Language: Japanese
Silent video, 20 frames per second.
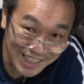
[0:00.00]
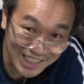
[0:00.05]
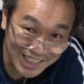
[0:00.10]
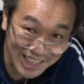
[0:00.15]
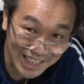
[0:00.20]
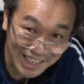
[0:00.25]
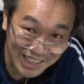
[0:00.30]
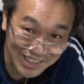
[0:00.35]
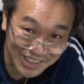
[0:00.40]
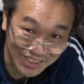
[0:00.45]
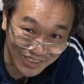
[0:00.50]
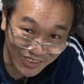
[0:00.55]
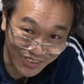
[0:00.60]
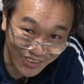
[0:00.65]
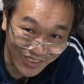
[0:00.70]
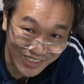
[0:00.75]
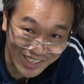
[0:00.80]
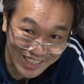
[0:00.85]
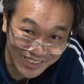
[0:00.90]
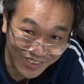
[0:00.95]
に使えずって
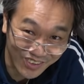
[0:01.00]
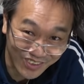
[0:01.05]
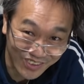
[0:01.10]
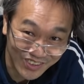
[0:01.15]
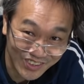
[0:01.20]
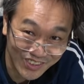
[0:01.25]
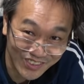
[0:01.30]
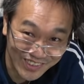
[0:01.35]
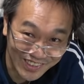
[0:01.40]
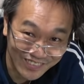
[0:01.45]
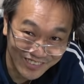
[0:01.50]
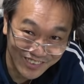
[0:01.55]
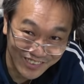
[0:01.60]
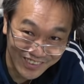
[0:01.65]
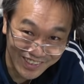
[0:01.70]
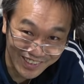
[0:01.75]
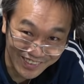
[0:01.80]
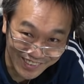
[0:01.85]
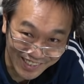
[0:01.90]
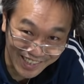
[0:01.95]
怒られ怒るようなものだよ